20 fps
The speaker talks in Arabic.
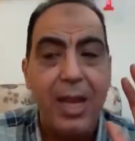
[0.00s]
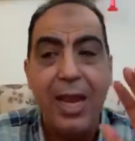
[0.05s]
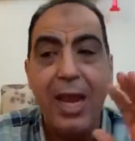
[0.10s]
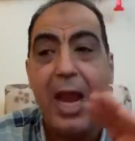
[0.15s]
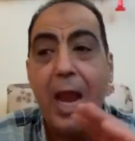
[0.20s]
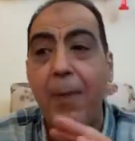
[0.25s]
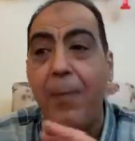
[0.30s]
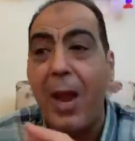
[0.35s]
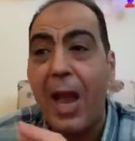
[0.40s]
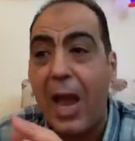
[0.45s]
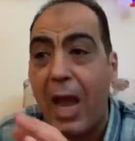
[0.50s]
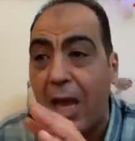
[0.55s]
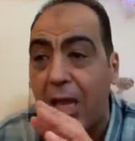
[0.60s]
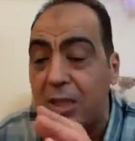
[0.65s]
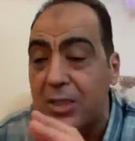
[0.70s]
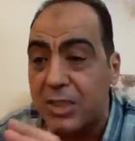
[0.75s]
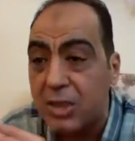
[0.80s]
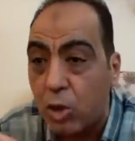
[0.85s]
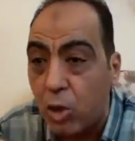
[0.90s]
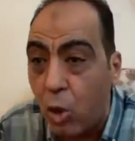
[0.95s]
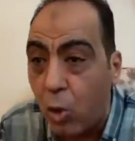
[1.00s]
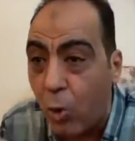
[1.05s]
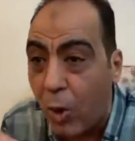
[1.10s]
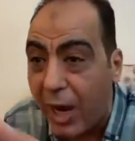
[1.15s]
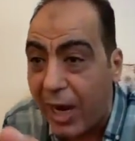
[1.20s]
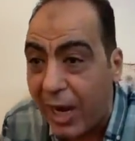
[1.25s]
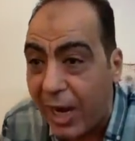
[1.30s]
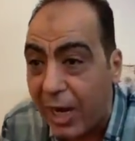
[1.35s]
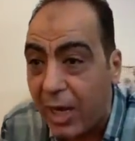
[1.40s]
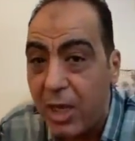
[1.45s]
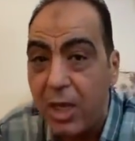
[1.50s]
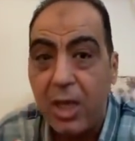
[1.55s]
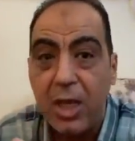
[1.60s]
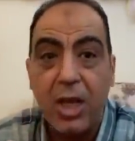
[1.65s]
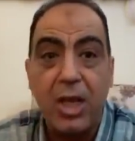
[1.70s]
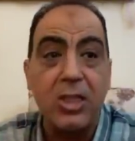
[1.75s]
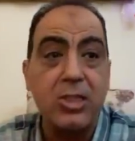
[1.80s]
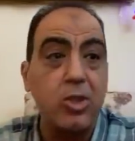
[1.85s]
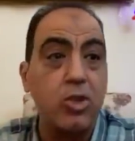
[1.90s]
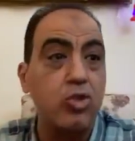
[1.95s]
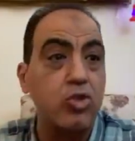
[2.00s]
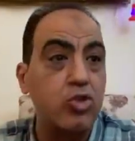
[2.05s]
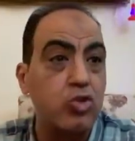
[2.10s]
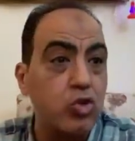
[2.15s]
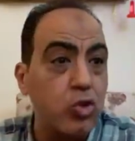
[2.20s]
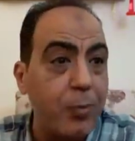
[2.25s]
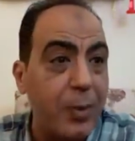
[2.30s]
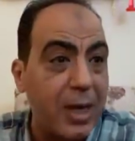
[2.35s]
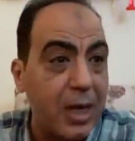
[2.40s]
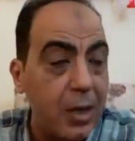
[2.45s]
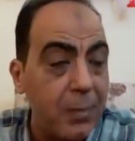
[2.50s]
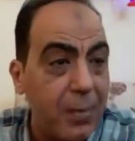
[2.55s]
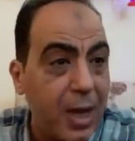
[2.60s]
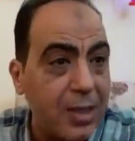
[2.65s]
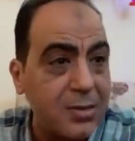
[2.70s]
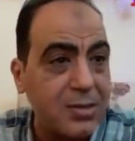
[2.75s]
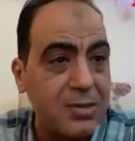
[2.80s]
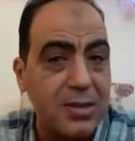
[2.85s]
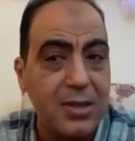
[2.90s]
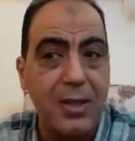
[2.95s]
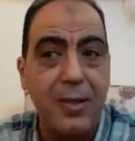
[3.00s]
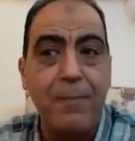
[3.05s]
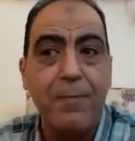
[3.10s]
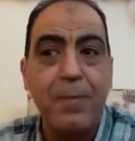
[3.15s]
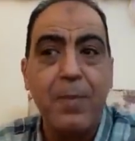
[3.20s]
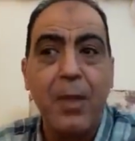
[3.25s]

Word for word: ايه بقى خسر هو ايه خسر السوبر المصري